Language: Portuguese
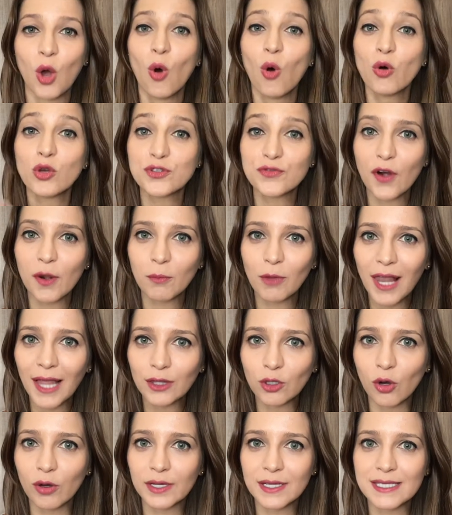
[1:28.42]
Os
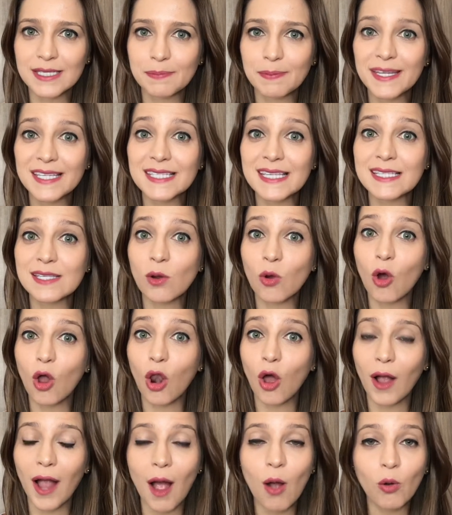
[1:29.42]
formuladores precisam
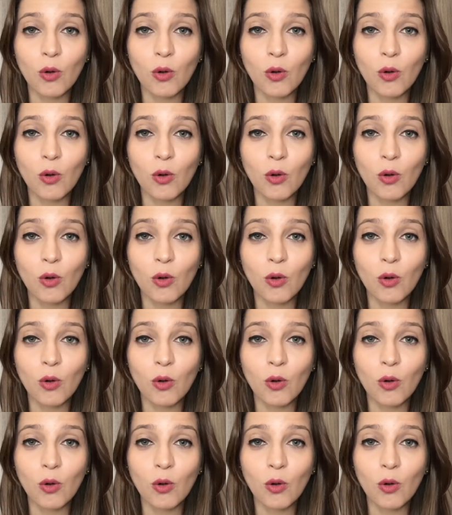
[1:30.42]
colocar